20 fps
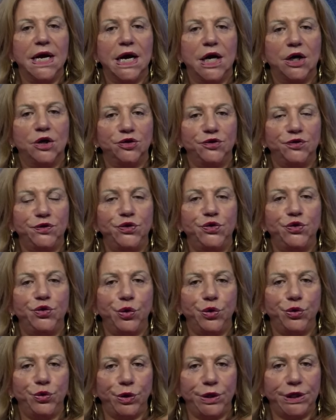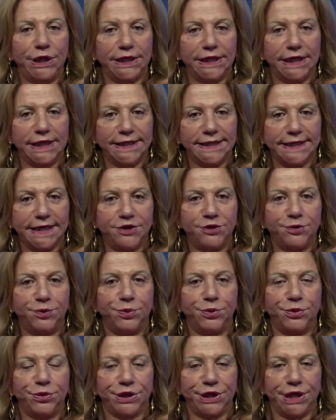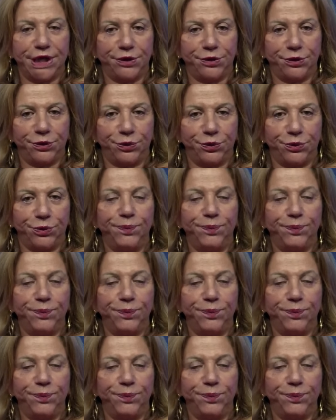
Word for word: aos 28,86%.